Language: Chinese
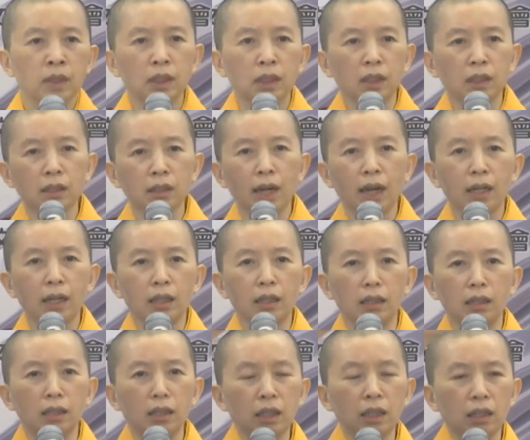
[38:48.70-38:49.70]
请他
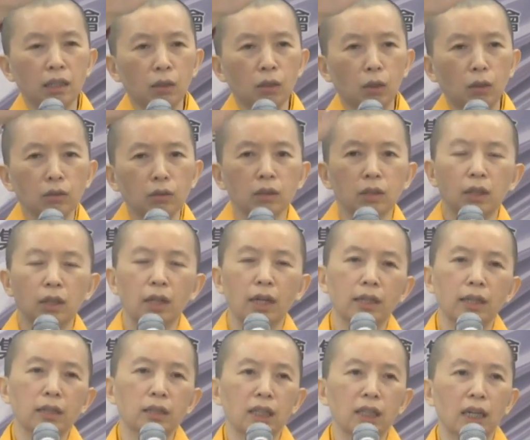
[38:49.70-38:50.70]
以那个功德
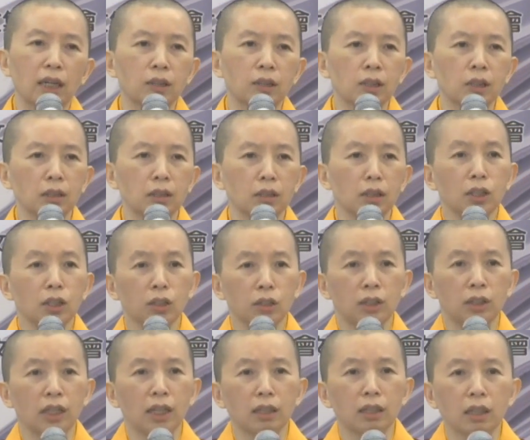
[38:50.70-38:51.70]
来加持你。
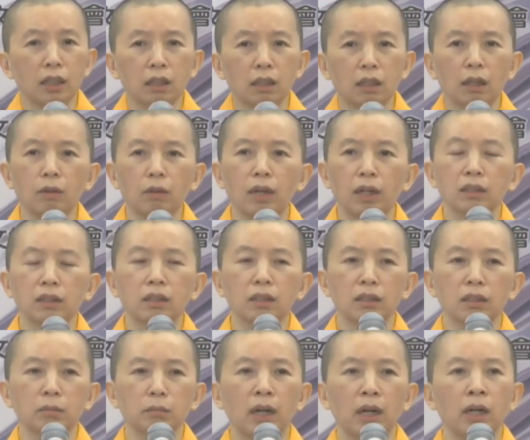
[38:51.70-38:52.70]
有这样念《高王
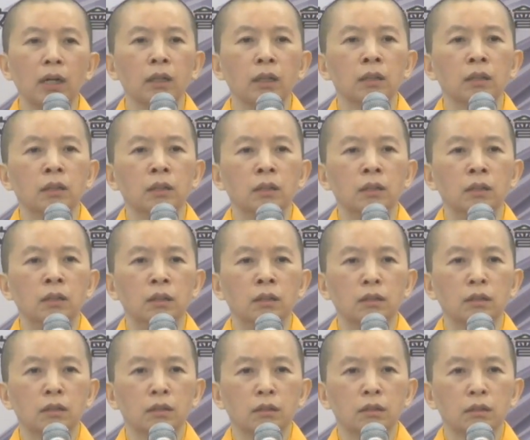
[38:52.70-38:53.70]
经》吗？
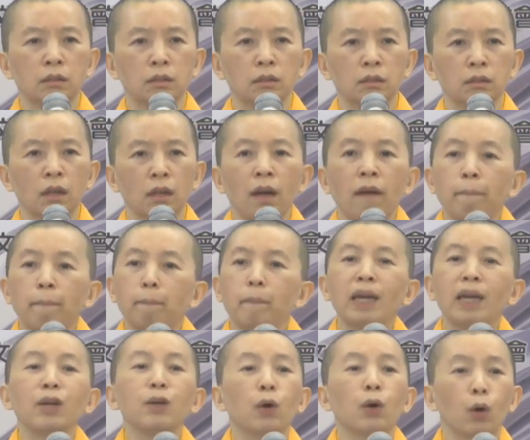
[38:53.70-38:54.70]

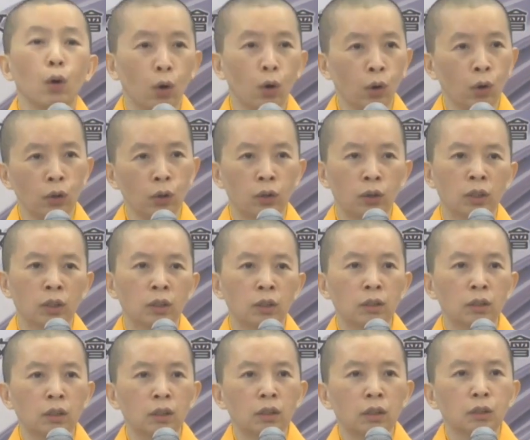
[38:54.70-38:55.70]
没有，
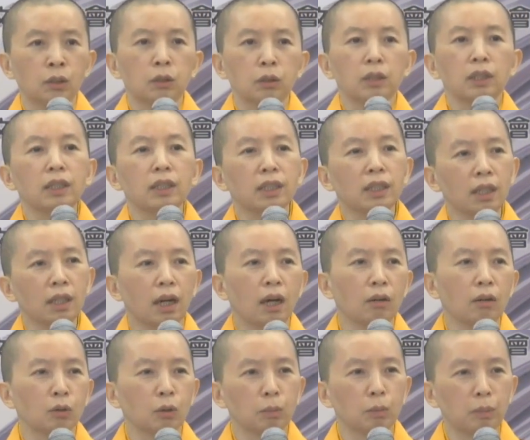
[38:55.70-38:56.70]
所以念
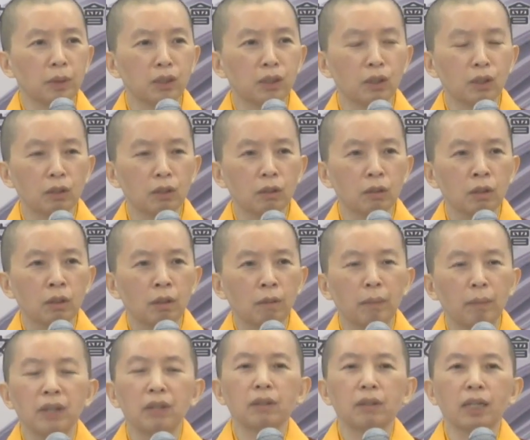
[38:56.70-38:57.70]
好多遍都
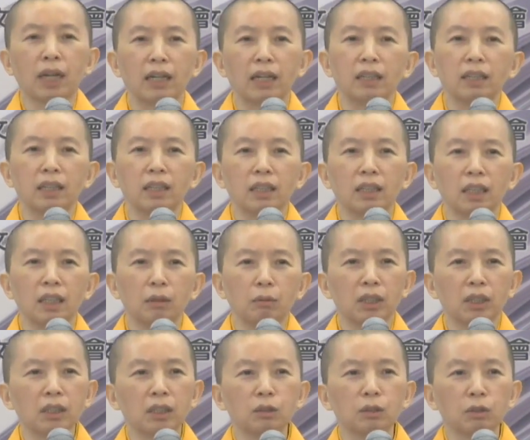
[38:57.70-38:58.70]
没有感应，以
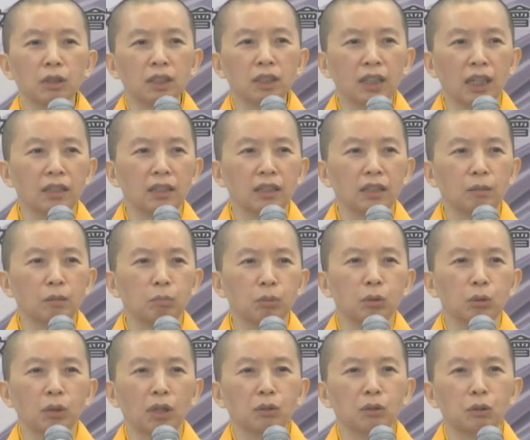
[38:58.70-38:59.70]
为是尊讲的不
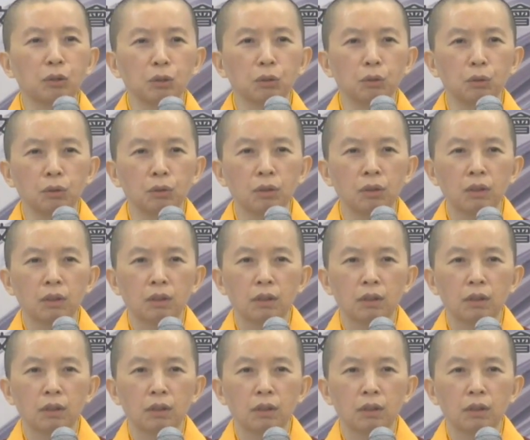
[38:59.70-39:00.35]
算数。